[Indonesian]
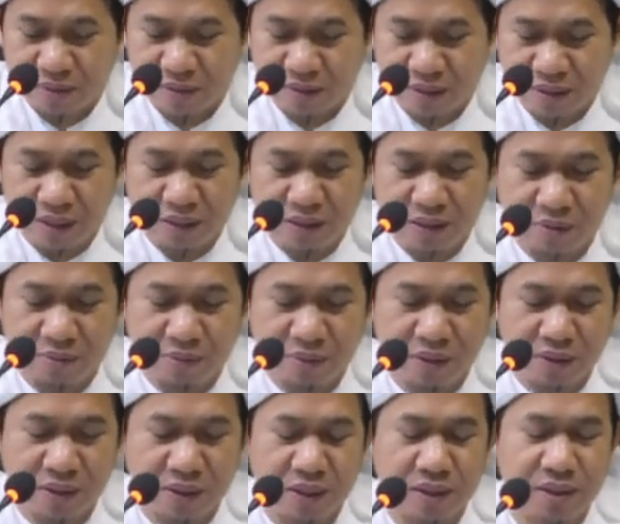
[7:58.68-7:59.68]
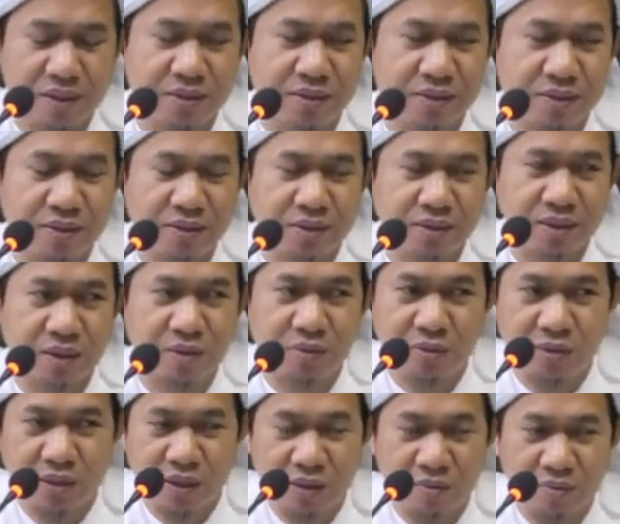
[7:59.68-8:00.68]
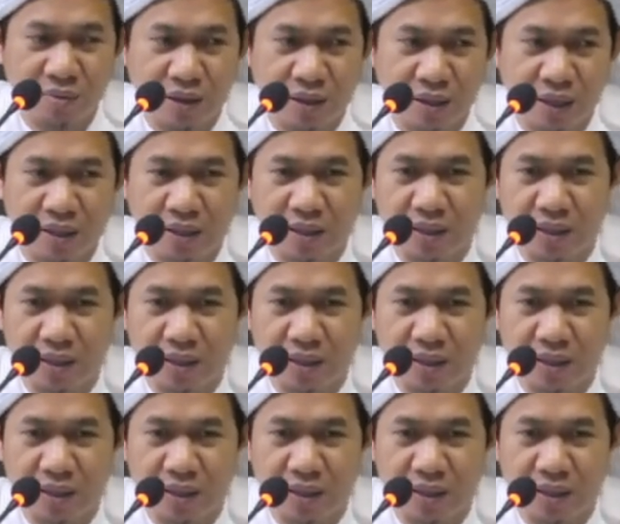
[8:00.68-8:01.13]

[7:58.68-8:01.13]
Jangan sampai enggak. Kemudian makan